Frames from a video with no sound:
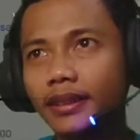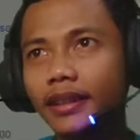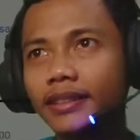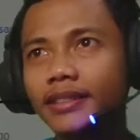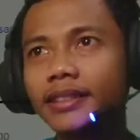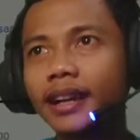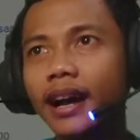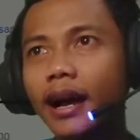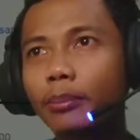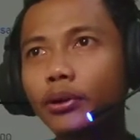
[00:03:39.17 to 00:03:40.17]
Nah, di sini
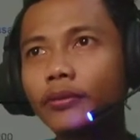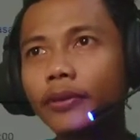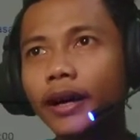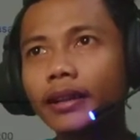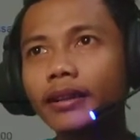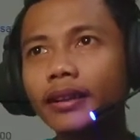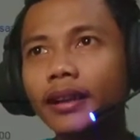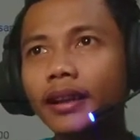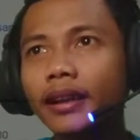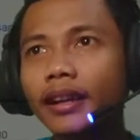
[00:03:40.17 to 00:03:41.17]
ya upload file.
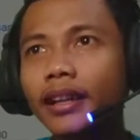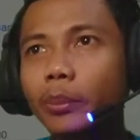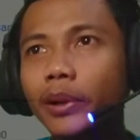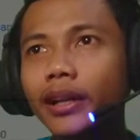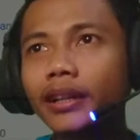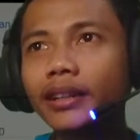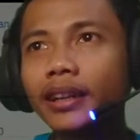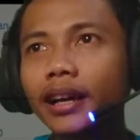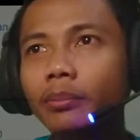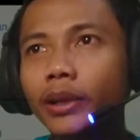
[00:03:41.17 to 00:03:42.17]
Kita pilih
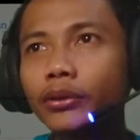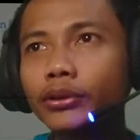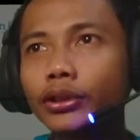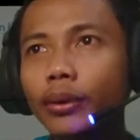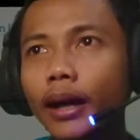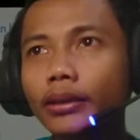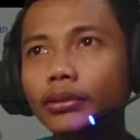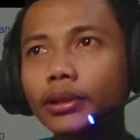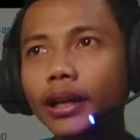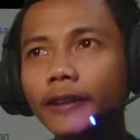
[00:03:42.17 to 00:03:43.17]
dengan penunjuk
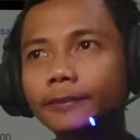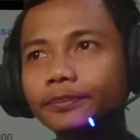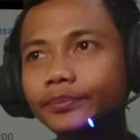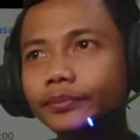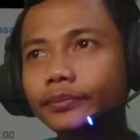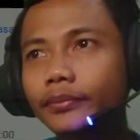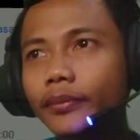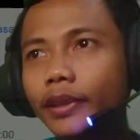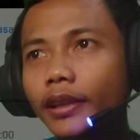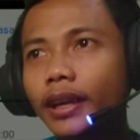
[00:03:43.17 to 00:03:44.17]
waktu ya.
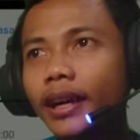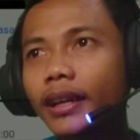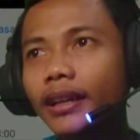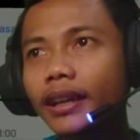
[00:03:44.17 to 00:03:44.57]
Kita klik